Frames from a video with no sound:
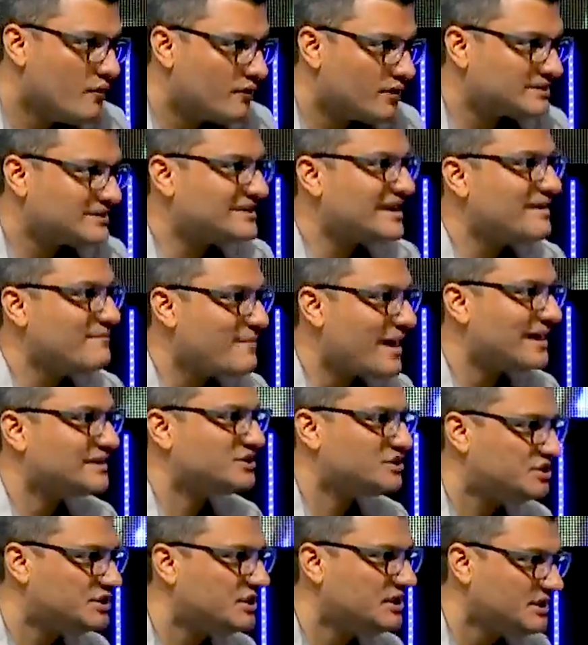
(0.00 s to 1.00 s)
Você
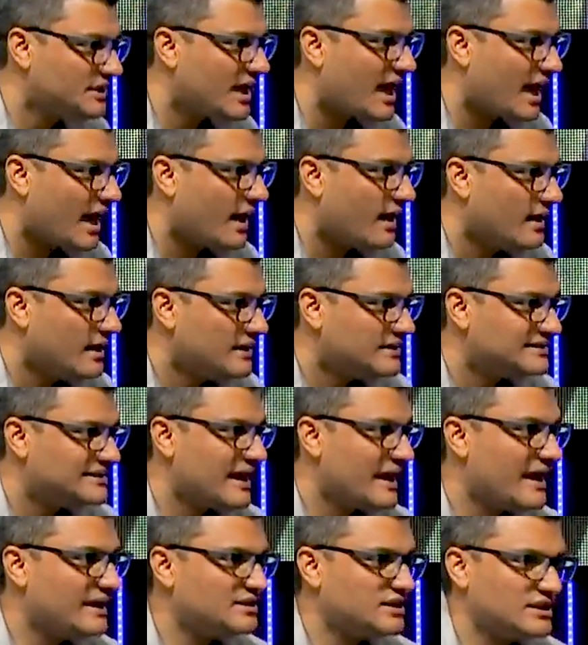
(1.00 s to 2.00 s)
imagina
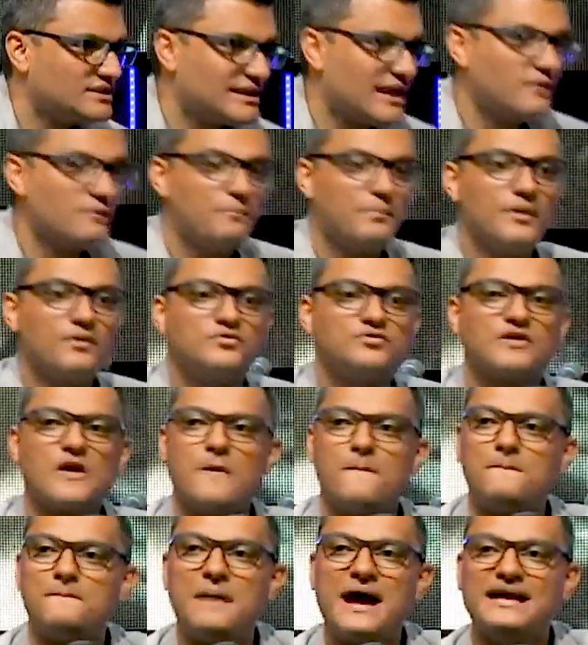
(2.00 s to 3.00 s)
ser rejeitado pelo
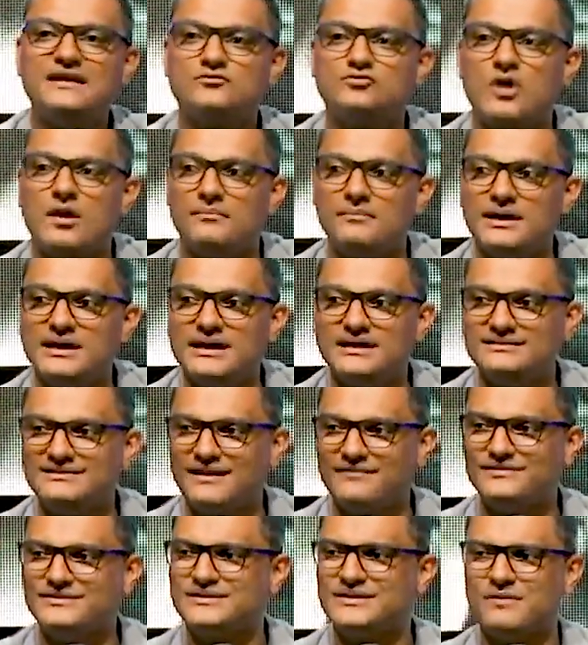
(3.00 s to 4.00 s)
teu pai e tua mãe,
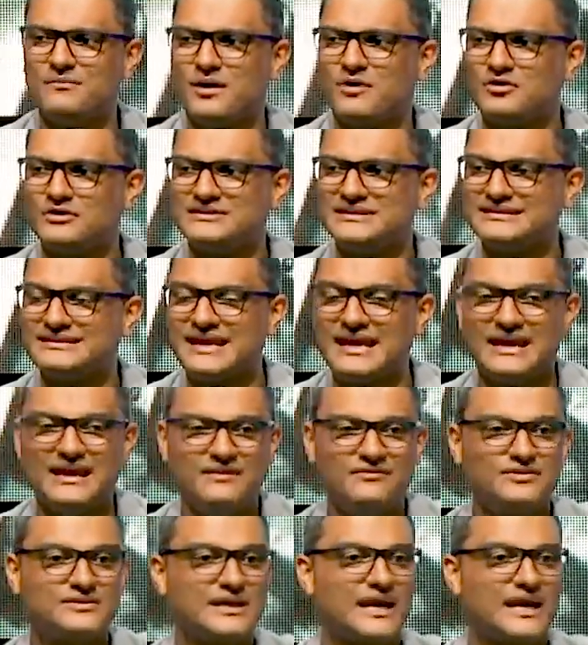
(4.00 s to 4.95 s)
deve ser uma coisa terrível.